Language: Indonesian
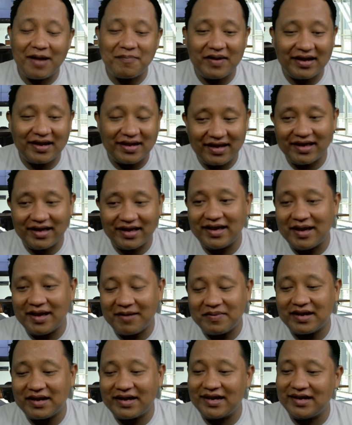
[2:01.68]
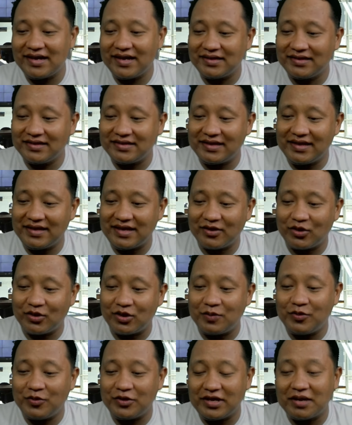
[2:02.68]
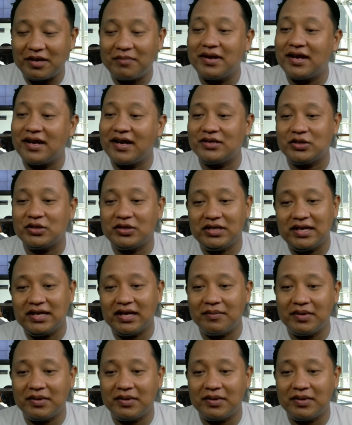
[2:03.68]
apakah apakah nanti yang kolput yang menang atau tidak